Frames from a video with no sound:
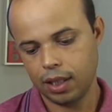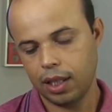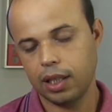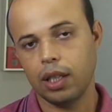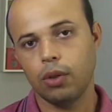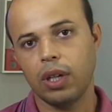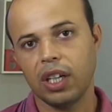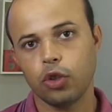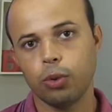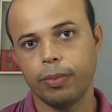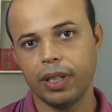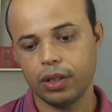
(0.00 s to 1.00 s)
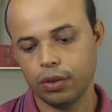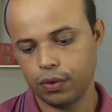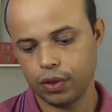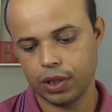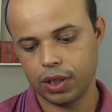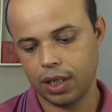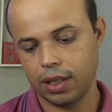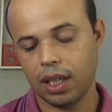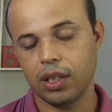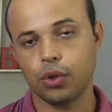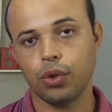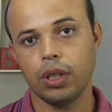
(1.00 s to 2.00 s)
Então recomendo você estar tá
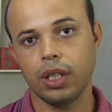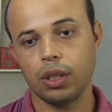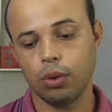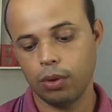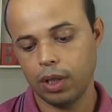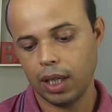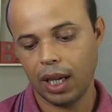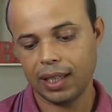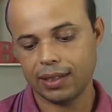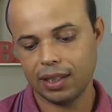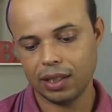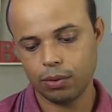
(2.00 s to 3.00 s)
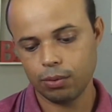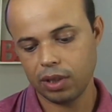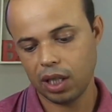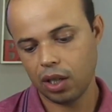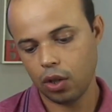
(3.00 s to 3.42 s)
escolhendo a segunda